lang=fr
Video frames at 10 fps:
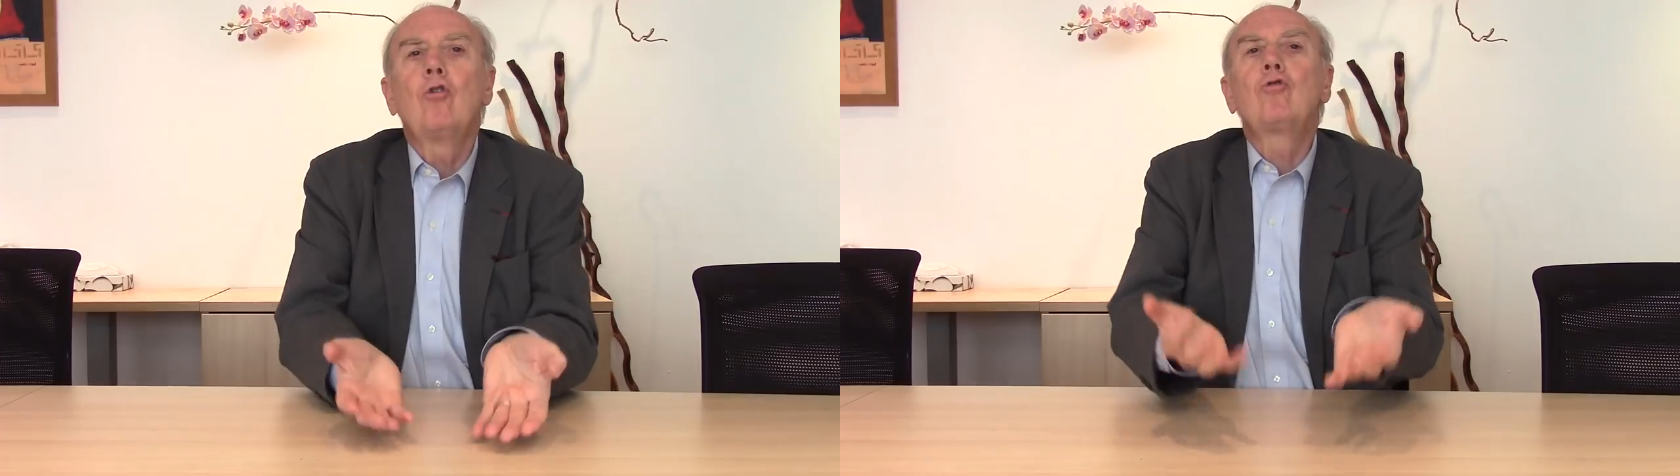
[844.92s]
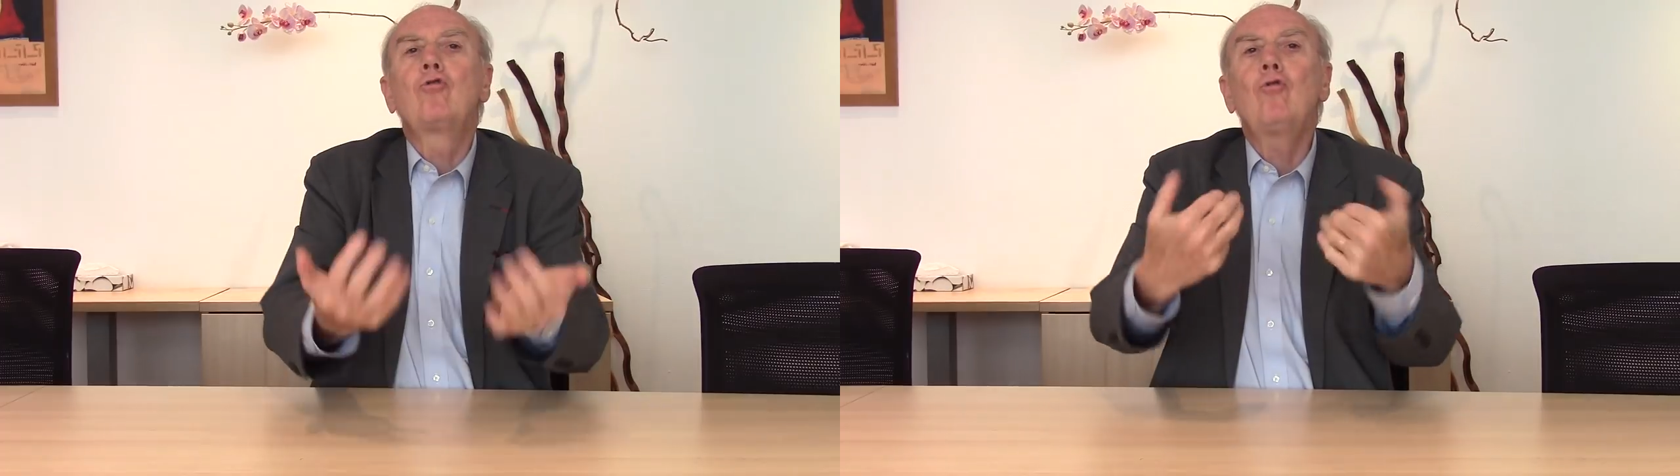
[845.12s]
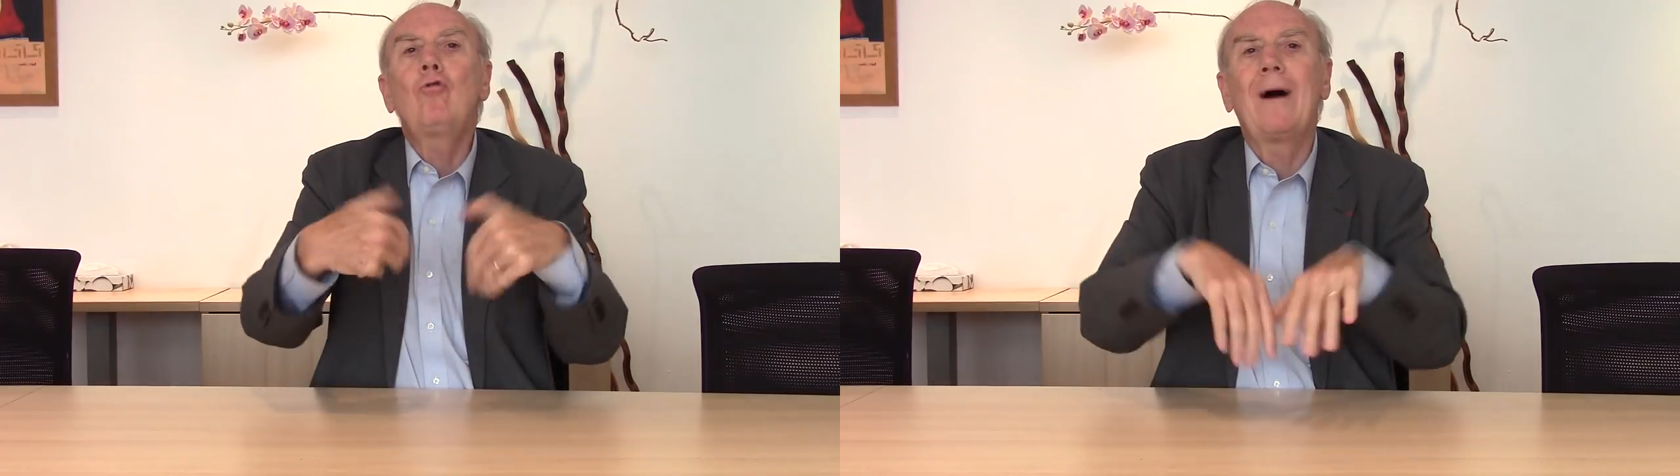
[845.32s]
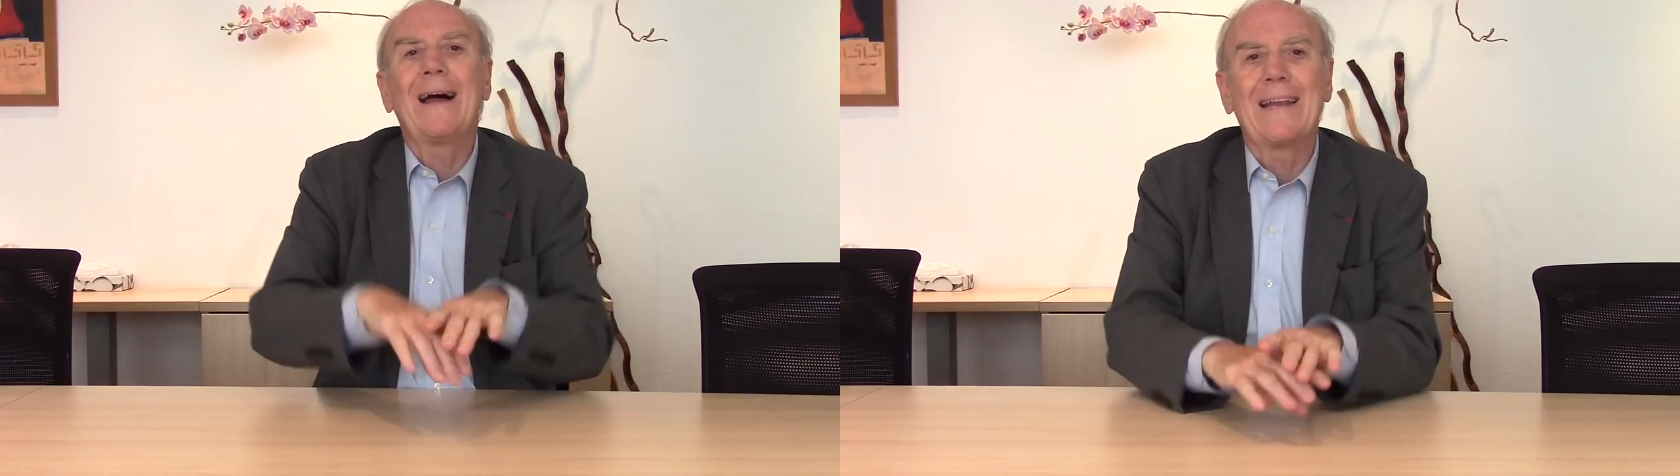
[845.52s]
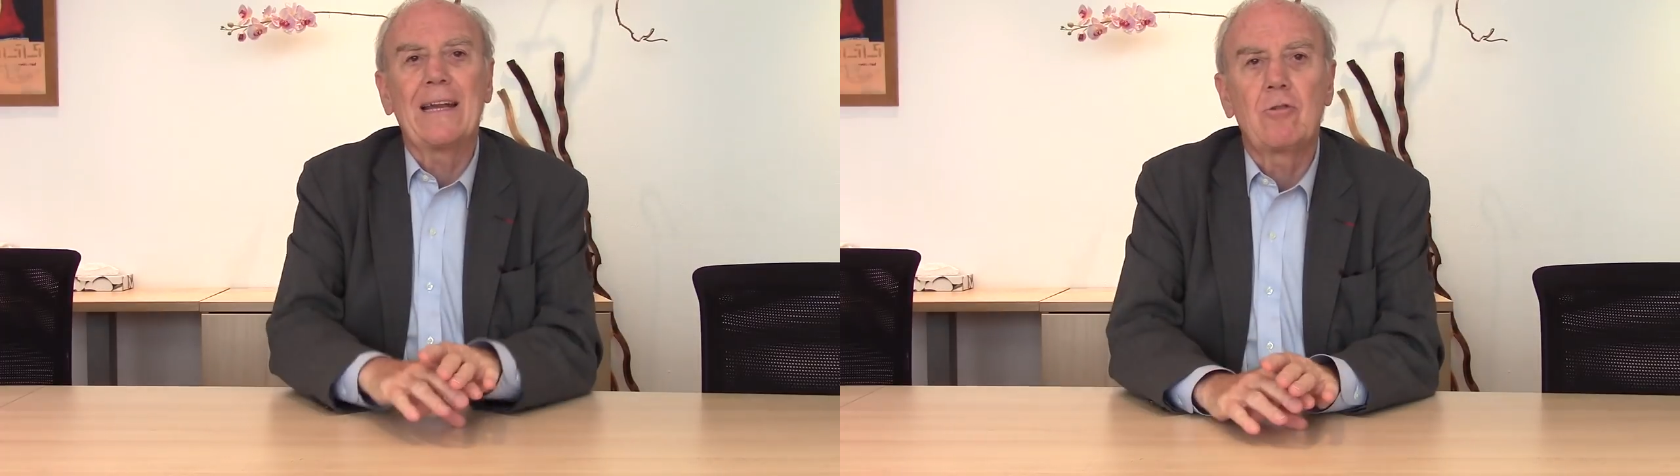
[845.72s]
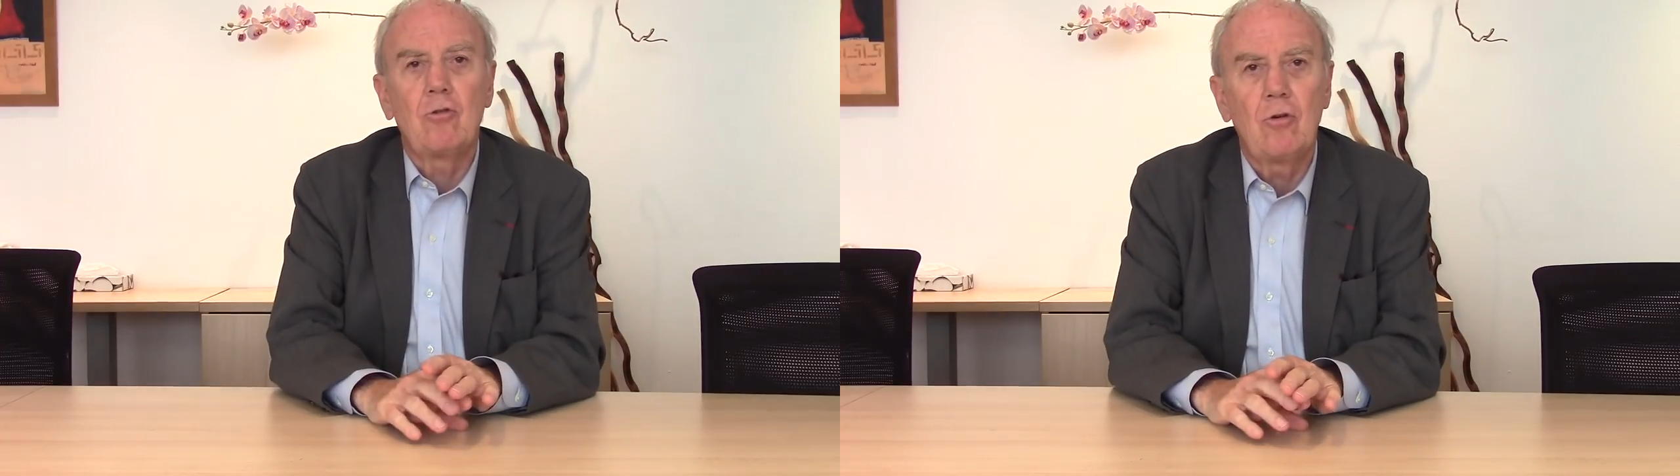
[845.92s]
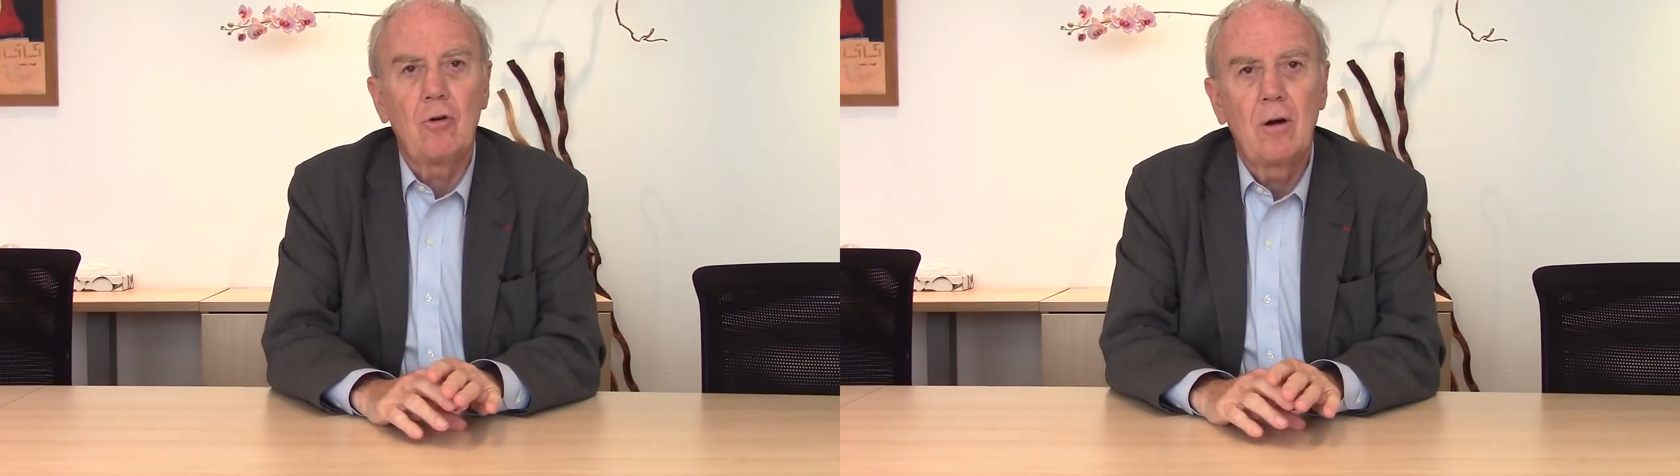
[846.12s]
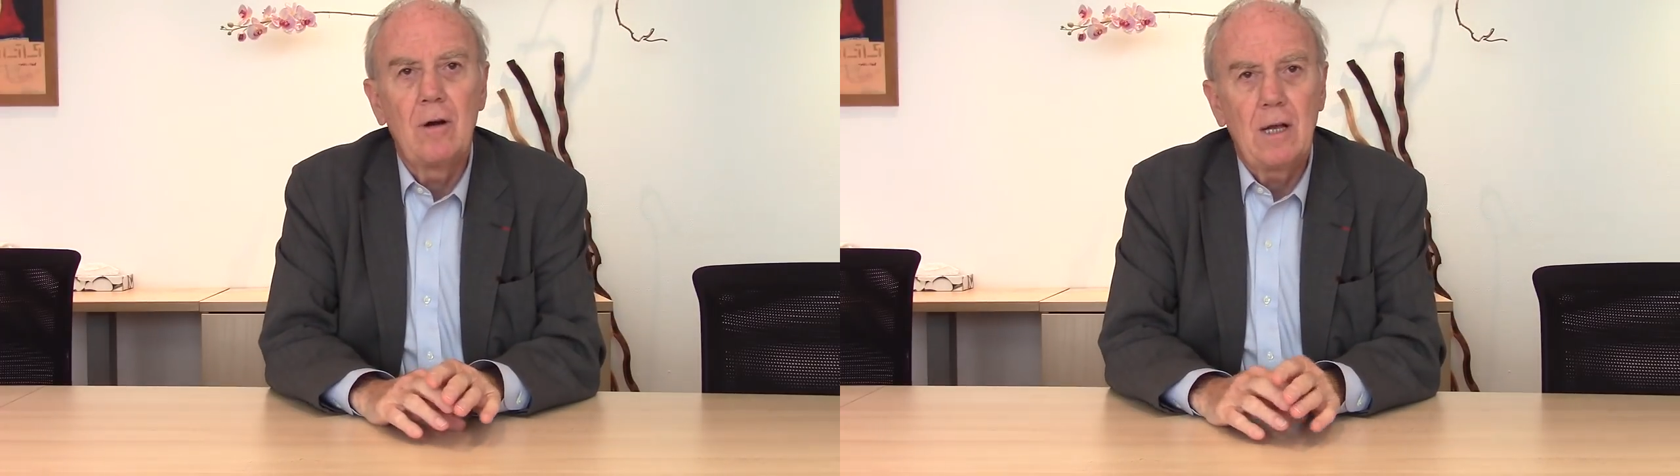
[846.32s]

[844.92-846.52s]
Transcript: retour à la nature.